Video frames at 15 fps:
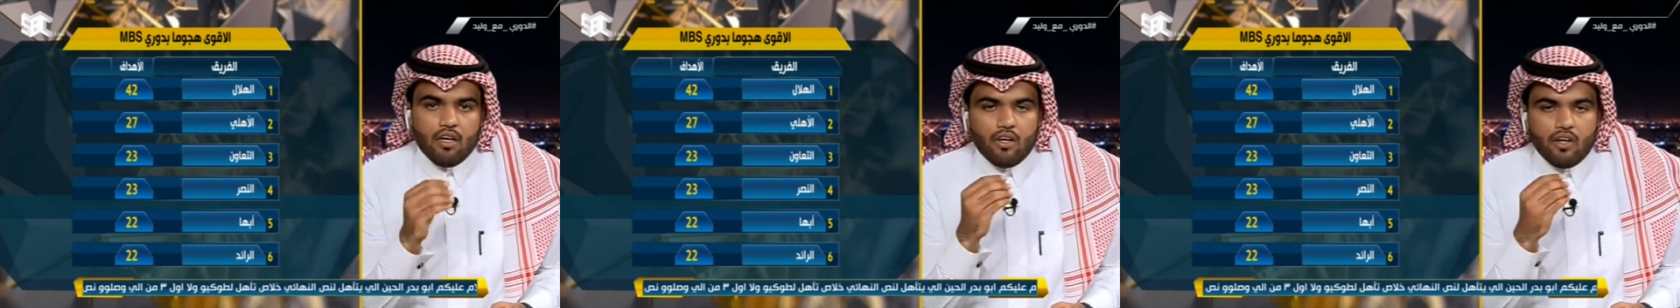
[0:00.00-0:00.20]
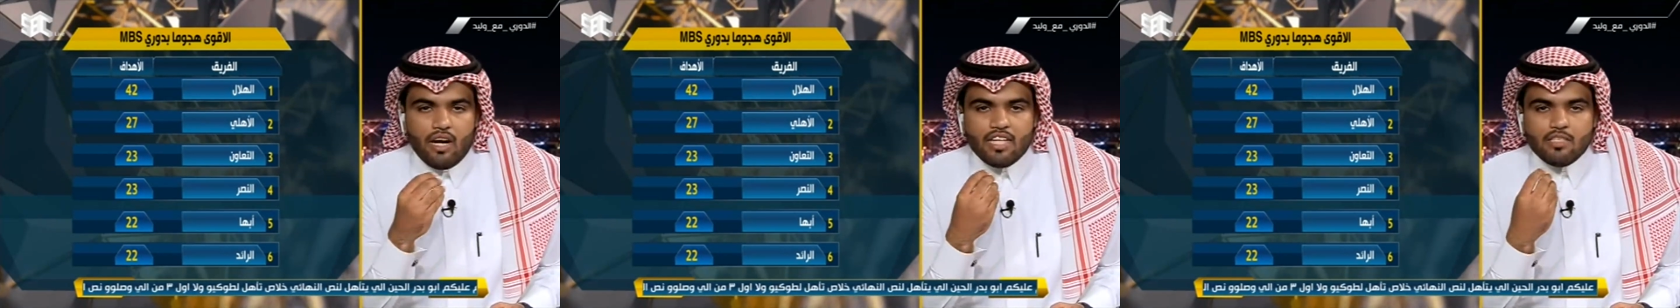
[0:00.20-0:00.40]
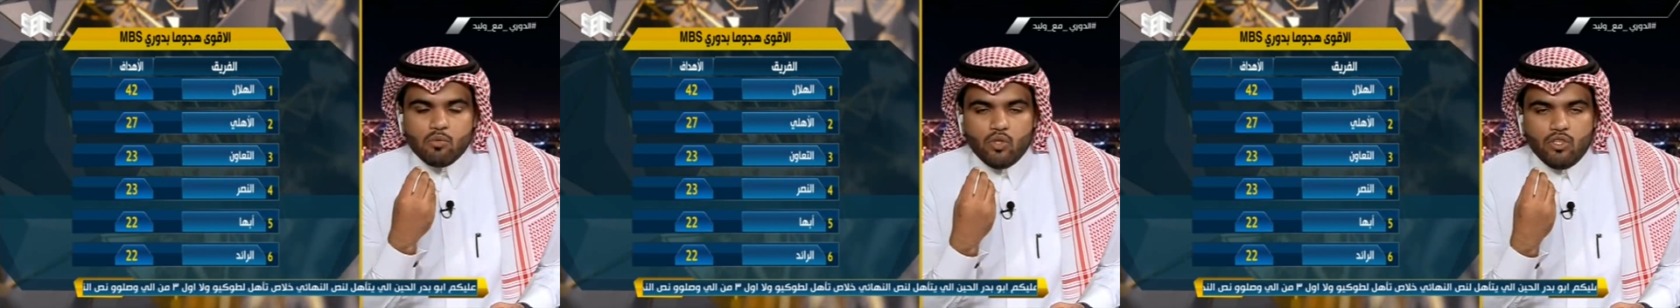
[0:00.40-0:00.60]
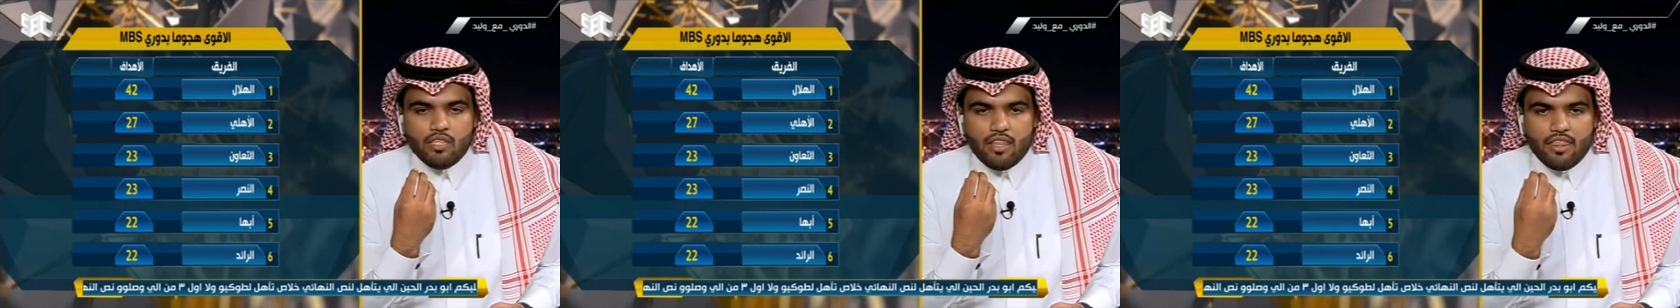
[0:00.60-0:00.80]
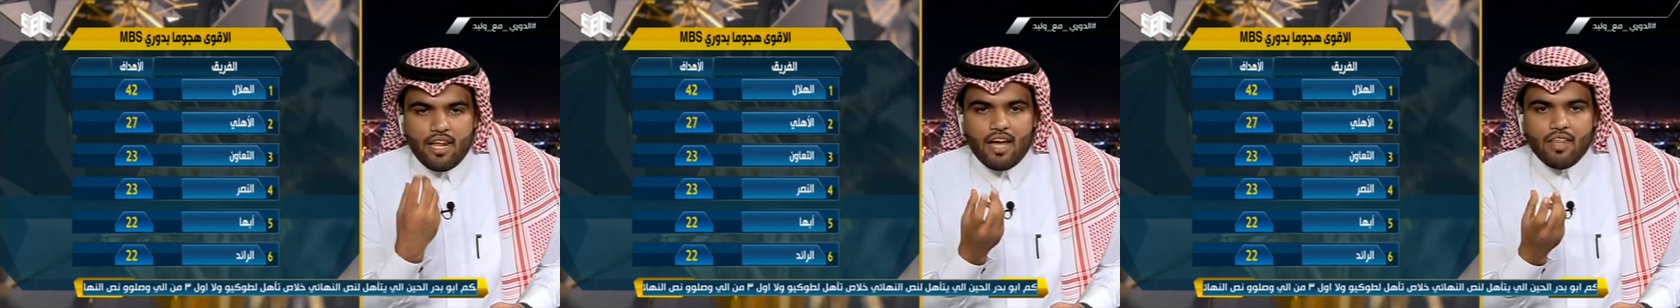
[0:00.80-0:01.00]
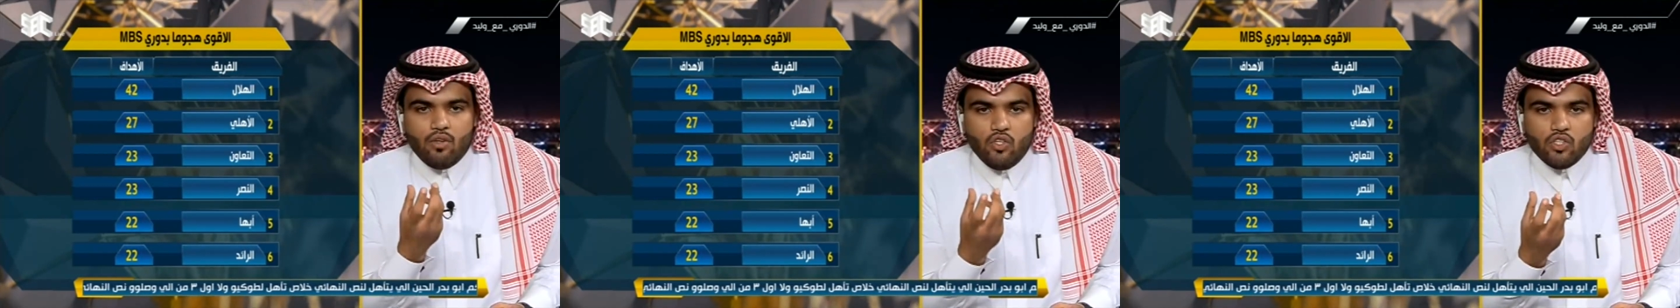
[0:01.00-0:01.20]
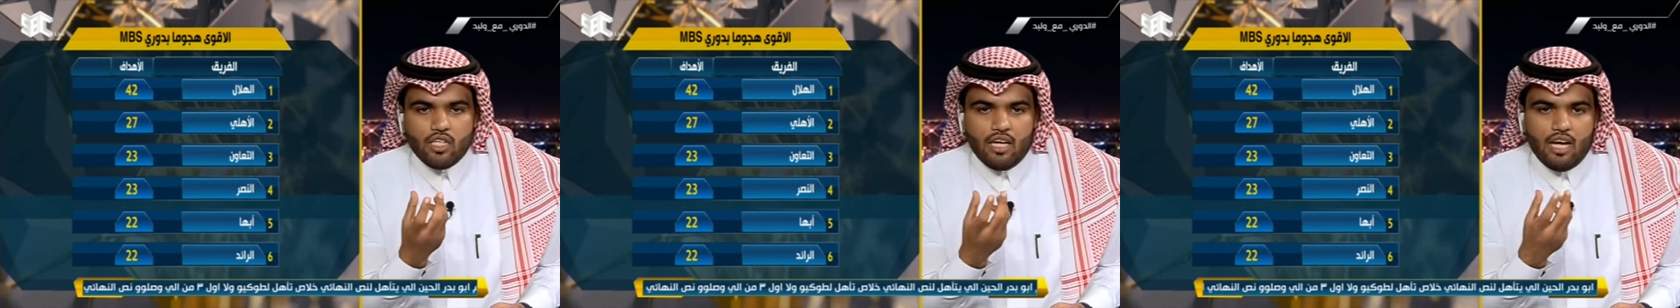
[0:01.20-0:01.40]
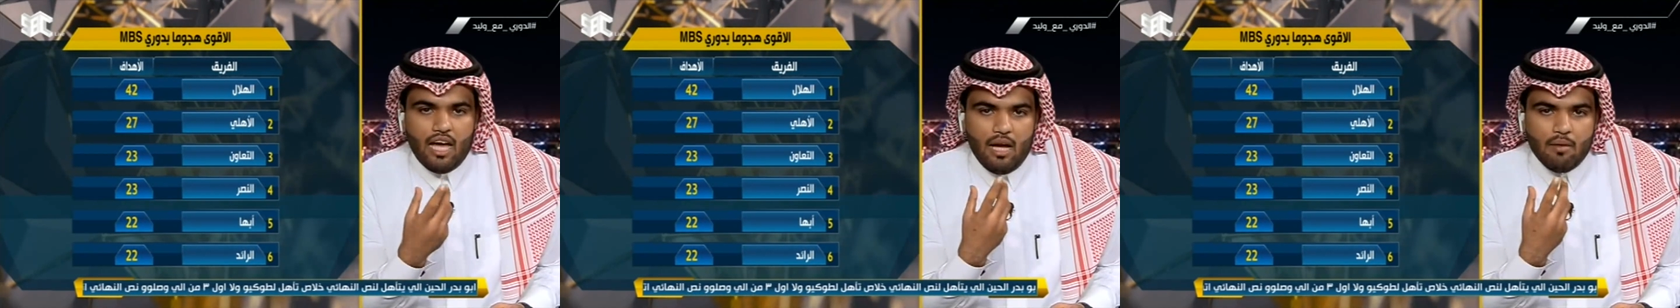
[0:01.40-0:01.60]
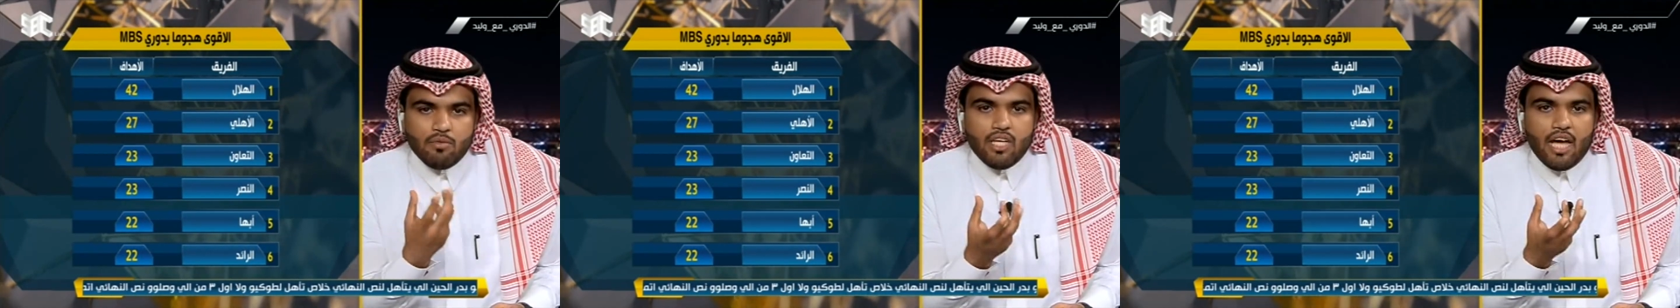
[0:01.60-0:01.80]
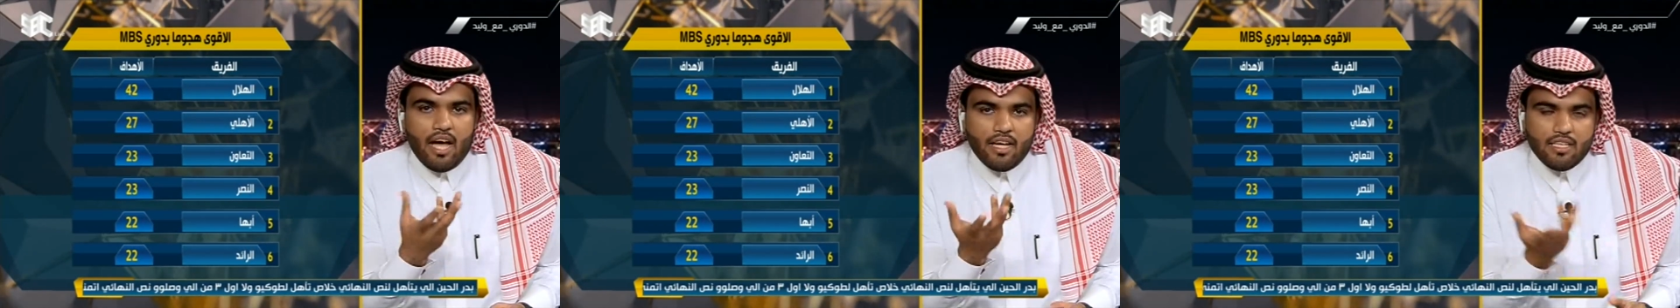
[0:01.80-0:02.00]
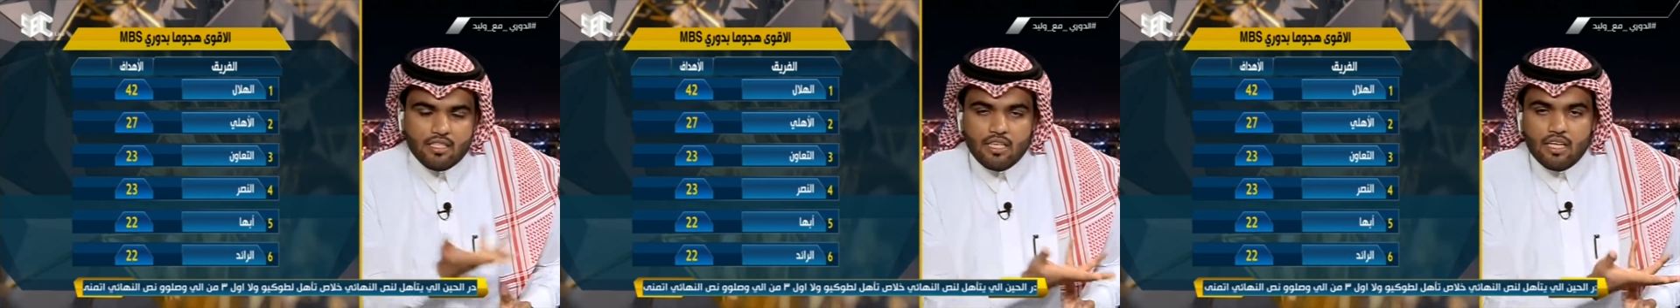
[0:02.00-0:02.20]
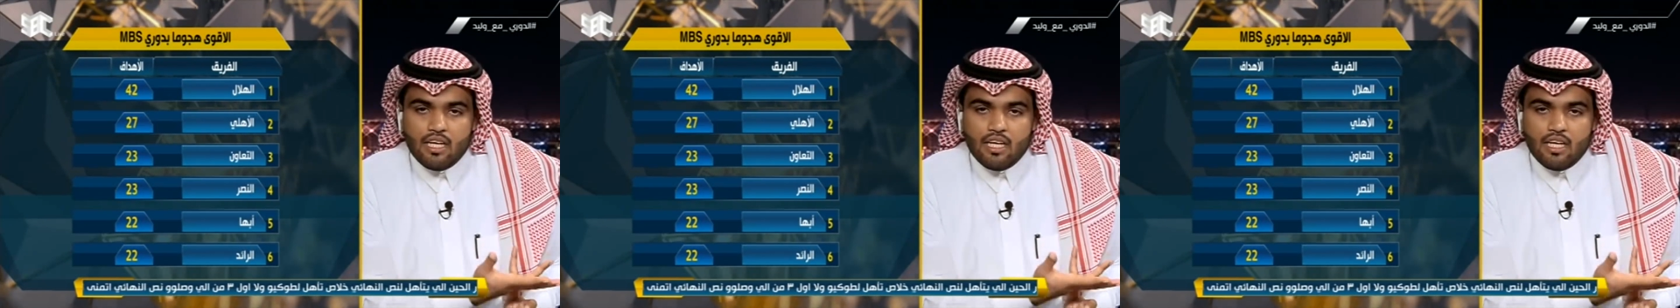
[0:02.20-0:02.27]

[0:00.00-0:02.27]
أنه لازم يكون عنده 23 لاعب جاهز